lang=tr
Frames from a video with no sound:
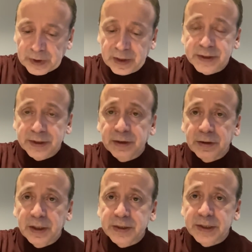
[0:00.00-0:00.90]
Aslında
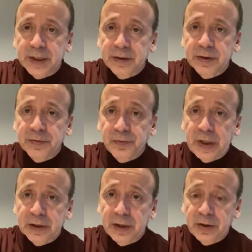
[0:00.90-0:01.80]
Galatasaray e,
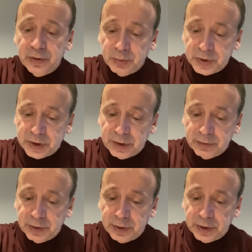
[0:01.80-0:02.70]
Falcao da bu
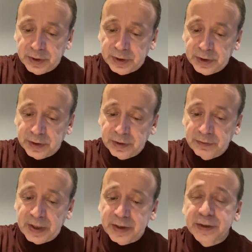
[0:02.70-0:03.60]
sınavı e,
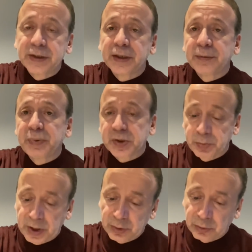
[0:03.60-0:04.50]
verdi,
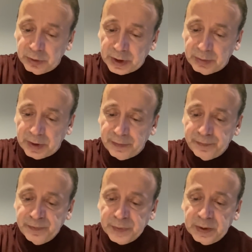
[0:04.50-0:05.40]
pişman oldu ama
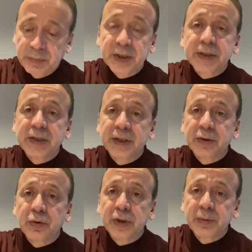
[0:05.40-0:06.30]
Brezilya'da
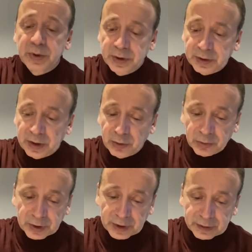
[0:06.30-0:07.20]
öyle bir iddia
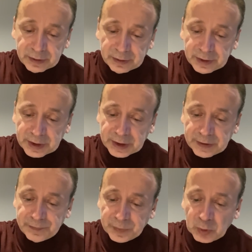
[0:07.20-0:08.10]
ortaya atıldı ki
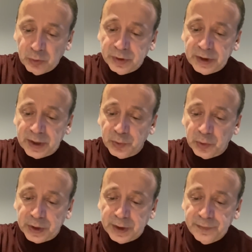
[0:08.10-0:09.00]
o iddiaya
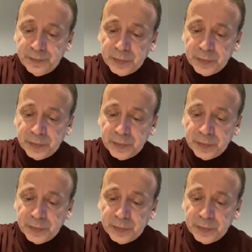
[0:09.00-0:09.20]
göre